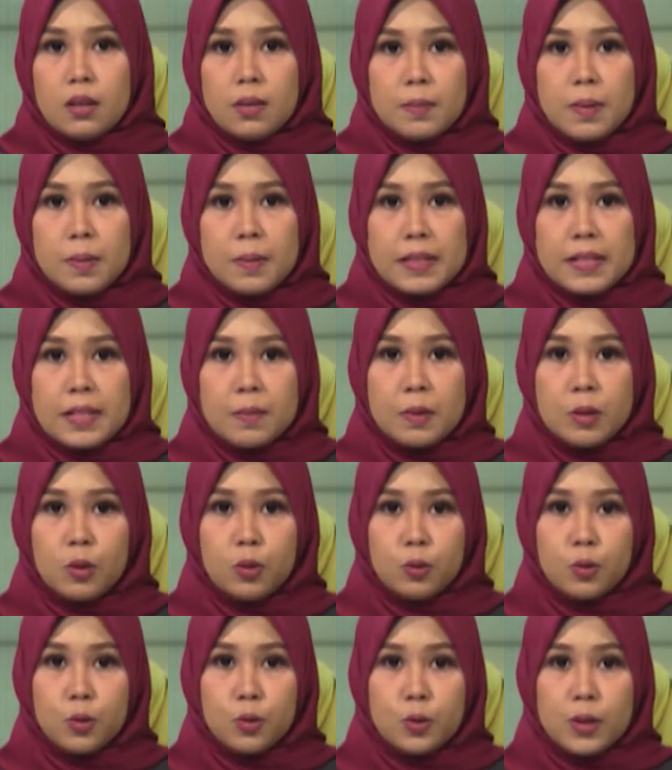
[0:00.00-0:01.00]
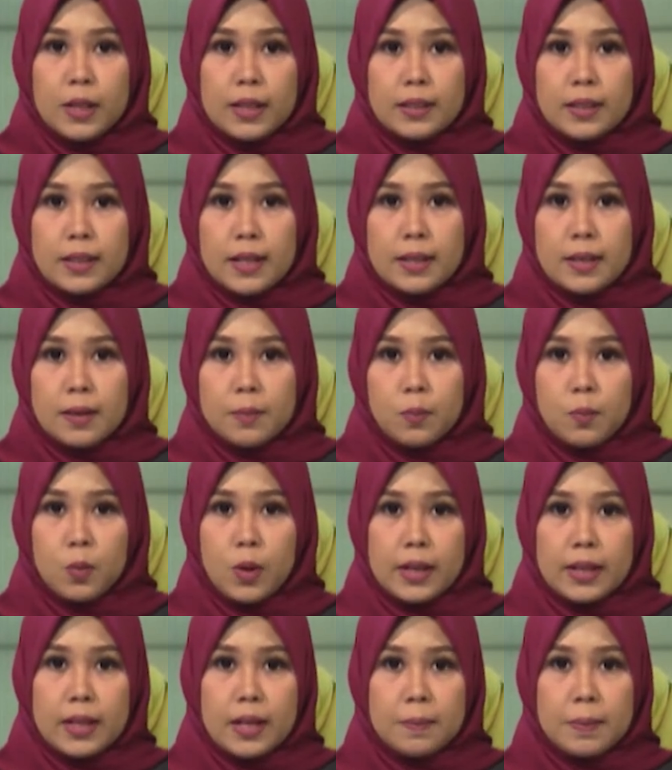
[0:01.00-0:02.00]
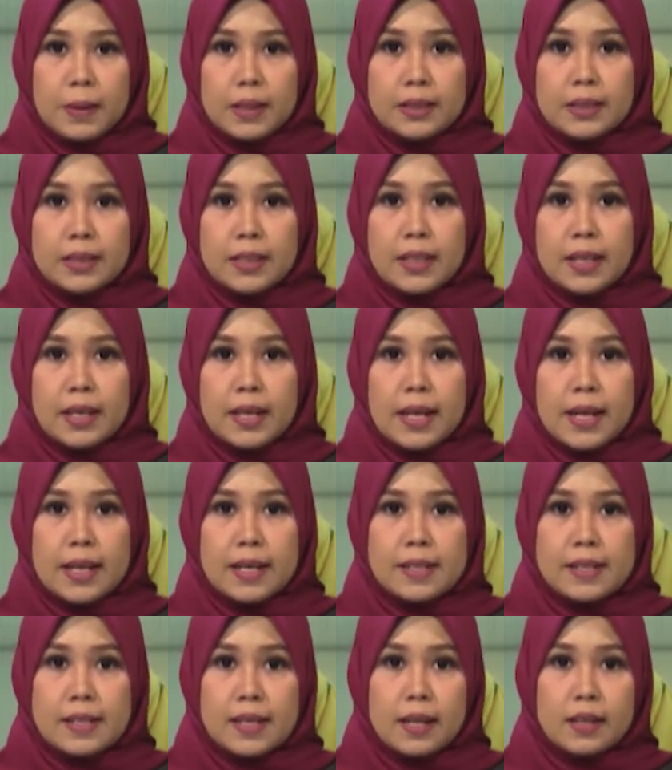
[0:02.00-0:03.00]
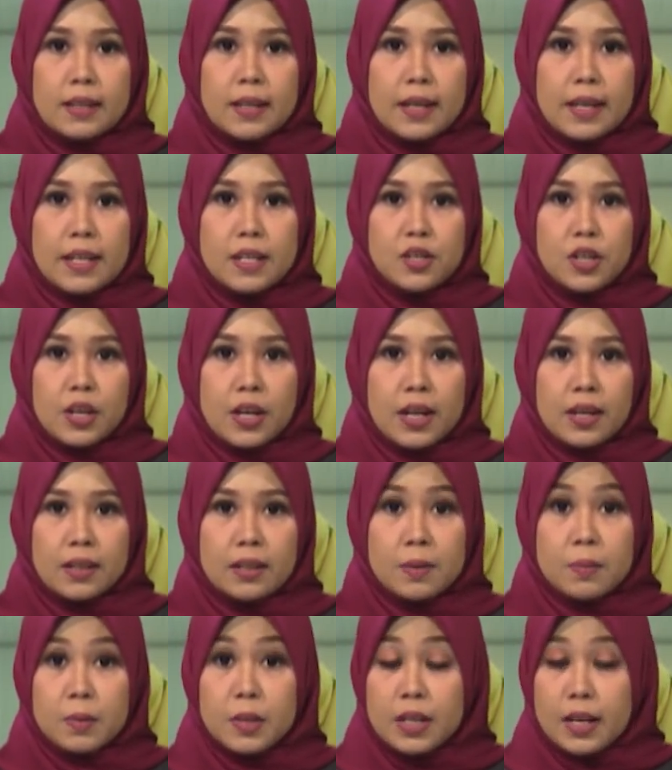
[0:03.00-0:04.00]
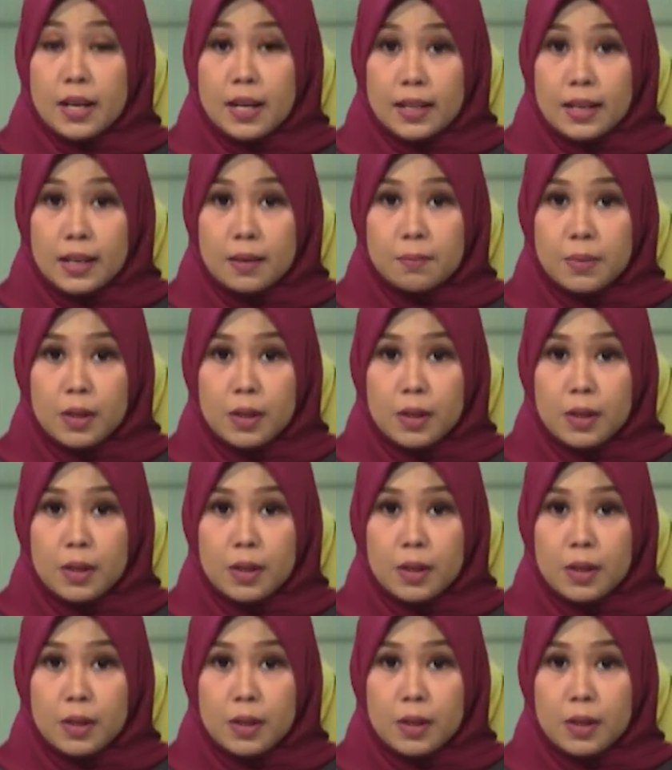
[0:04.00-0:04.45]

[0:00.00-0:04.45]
Pemirsa bentuk dukungan terhadap warga Palestina Aisyah DKI Jakarta menyerahkan